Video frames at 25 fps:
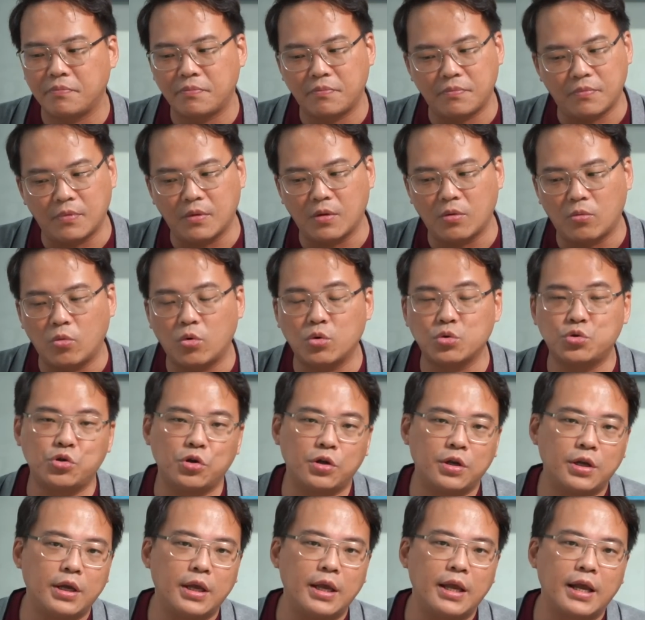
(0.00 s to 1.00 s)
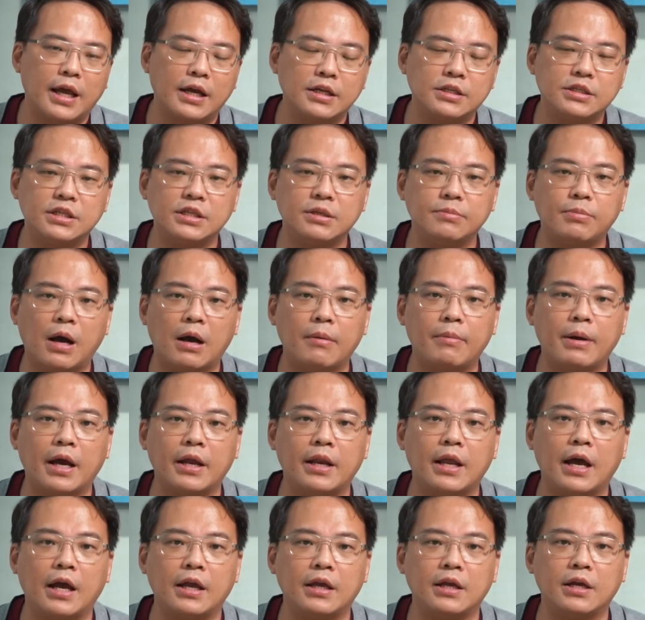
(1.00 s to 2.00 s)
嗯，我觉得应该七八百
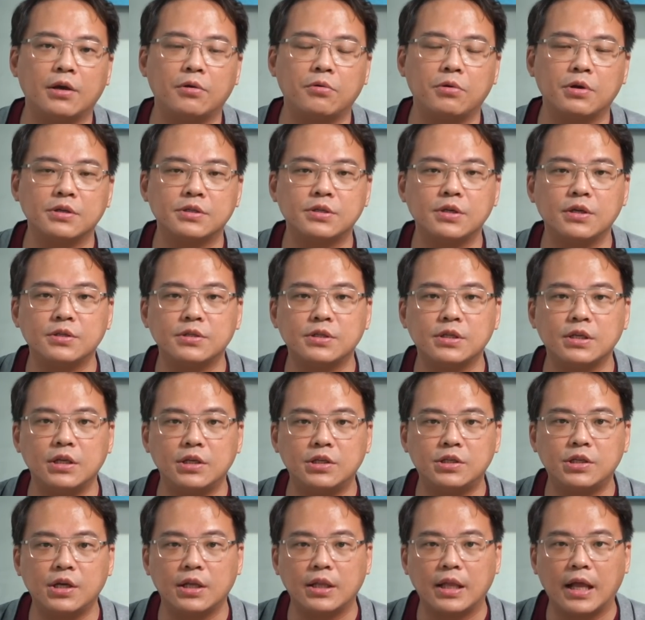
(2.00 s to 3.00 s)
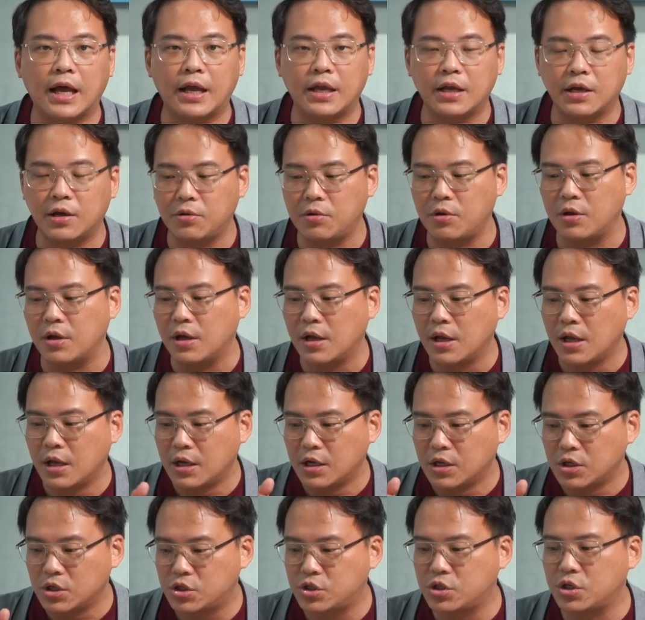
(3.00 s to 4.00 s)
台一个月，甚至一千台一个月
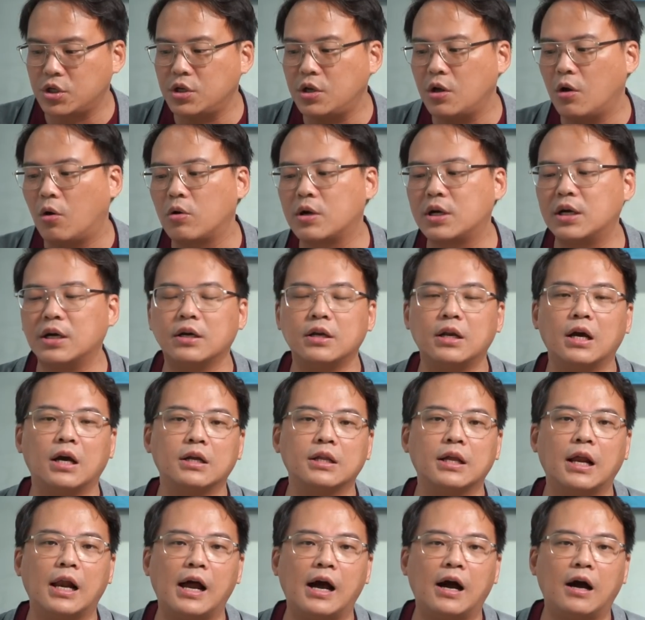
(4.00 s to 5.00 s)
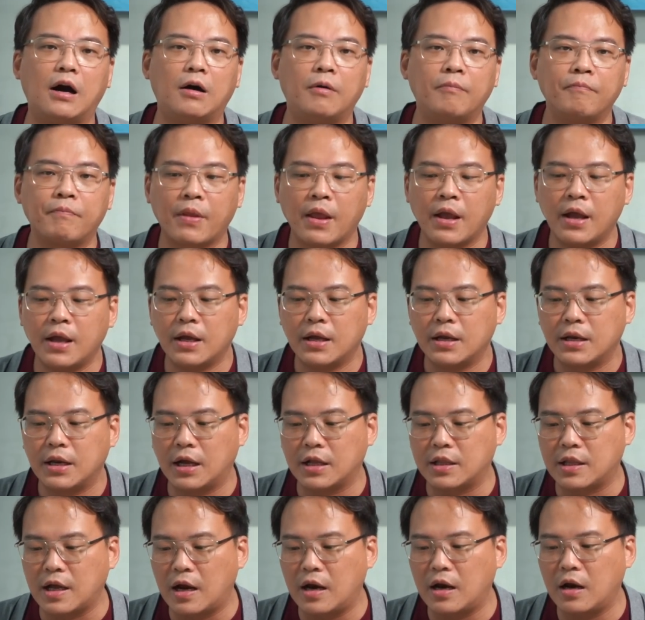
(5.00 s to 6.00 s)
是有可能的哈。
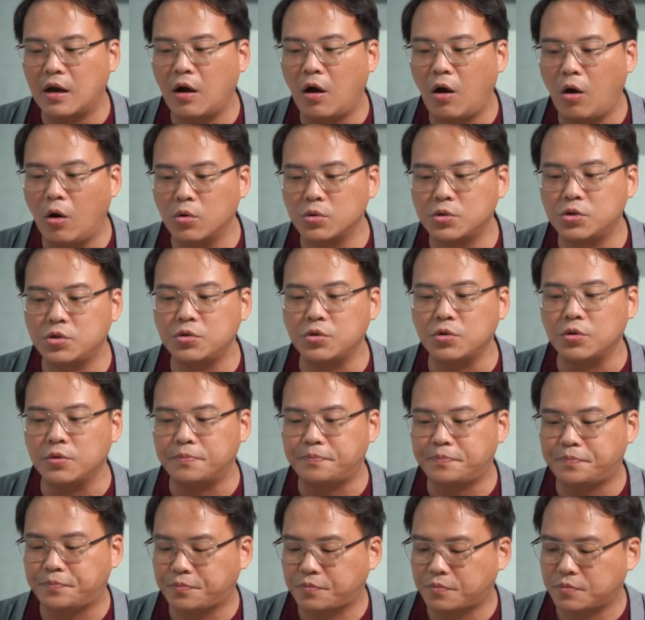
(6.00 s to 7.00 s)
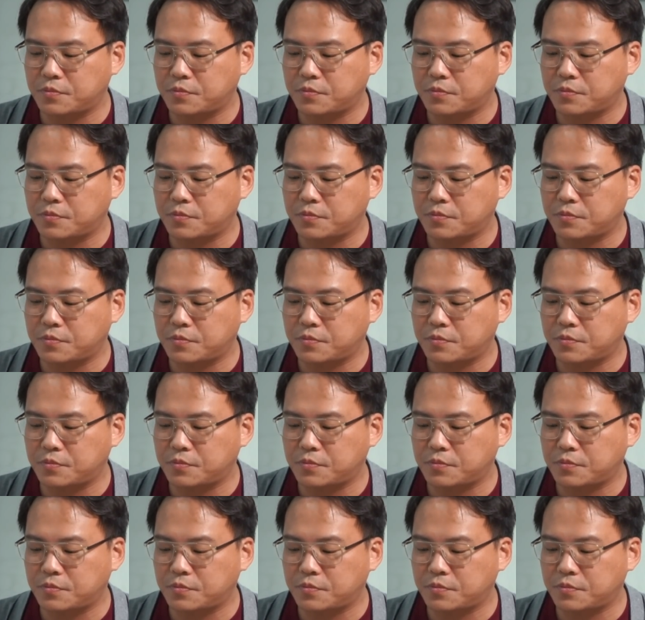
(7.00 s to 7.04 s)
那当然，后续